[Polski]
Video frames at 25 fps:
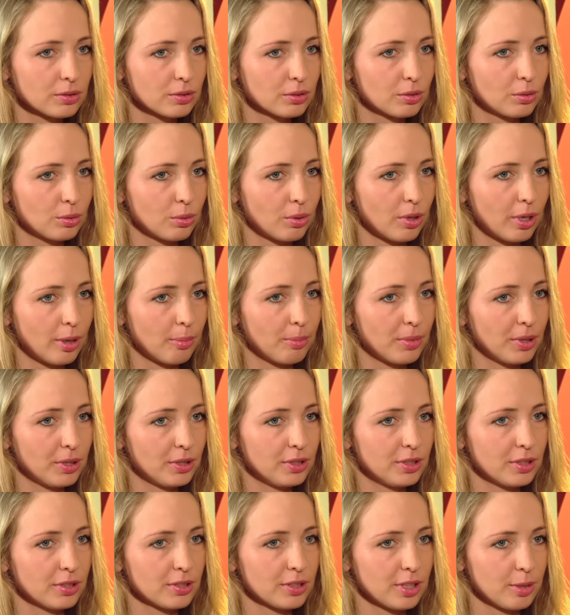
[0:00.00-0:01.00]
z która
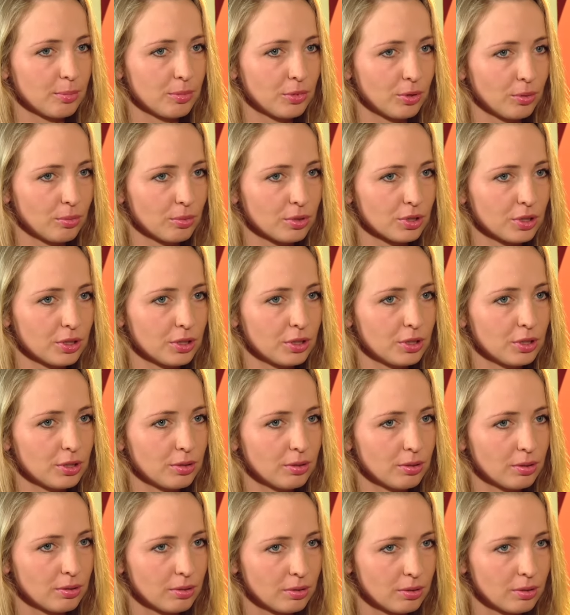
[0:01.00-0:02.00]
będzie ze mną żyć,
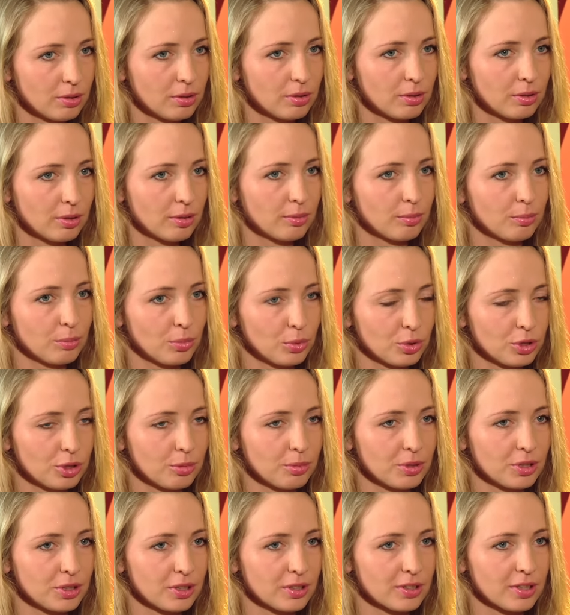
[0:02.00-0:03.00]
musi
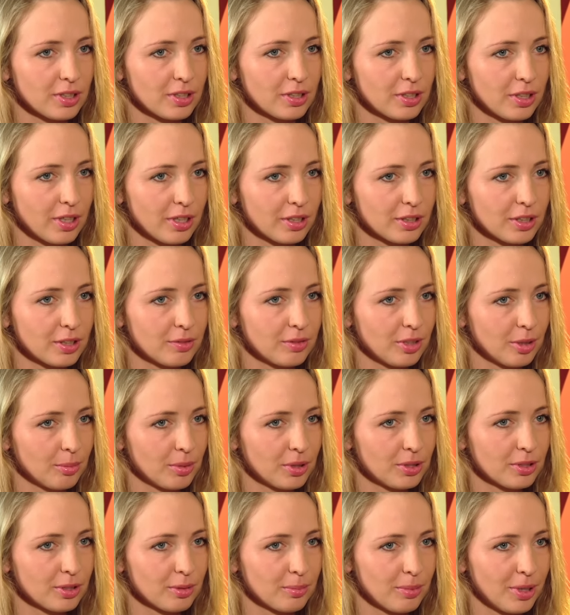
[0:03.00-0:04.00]
być niestety aktywna,
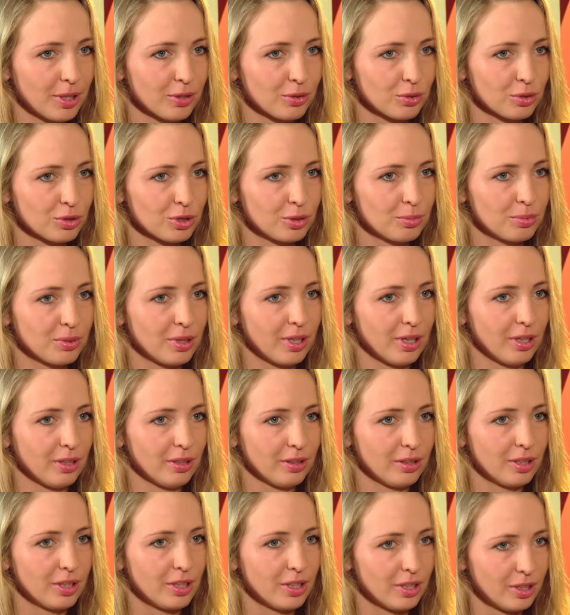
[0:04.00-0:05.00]
bo jestem bardzo
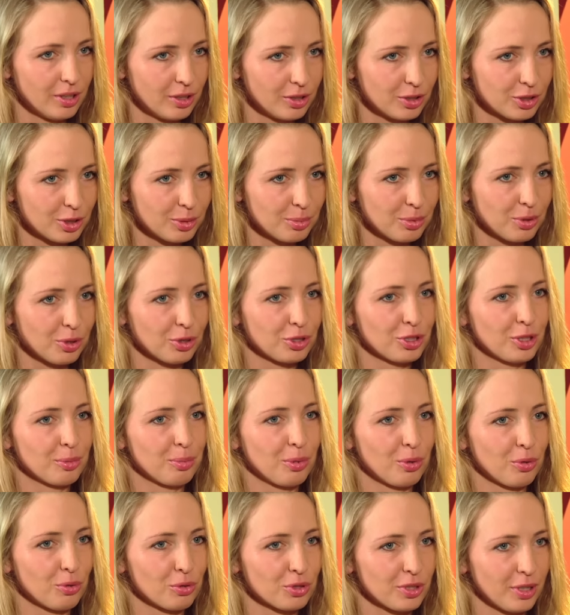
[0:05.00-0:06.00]
szybka, szybko się
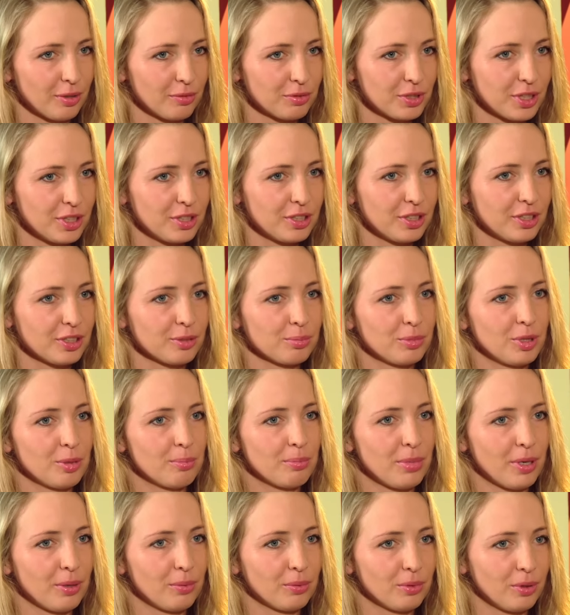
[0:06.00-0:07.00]
poruszam, wszędzie jest mnie
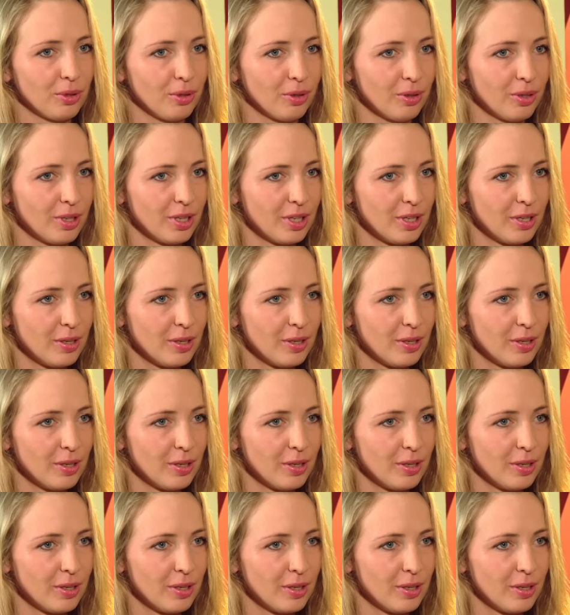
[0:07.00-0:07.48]
pełno.